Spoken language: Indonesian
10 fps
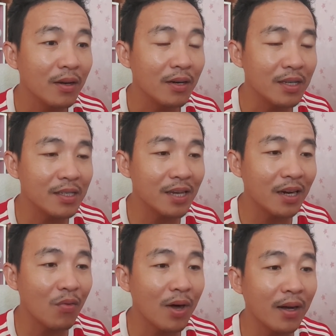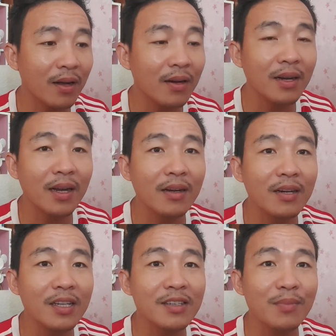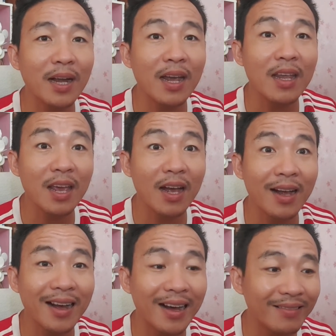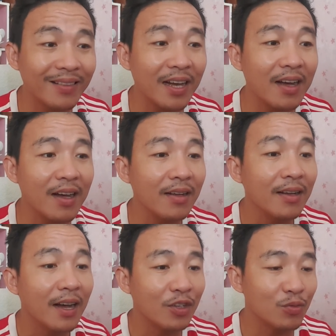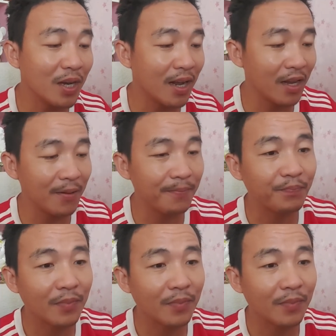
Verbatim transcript: di Sarawak dan di sebagainya kata Azwin Ali.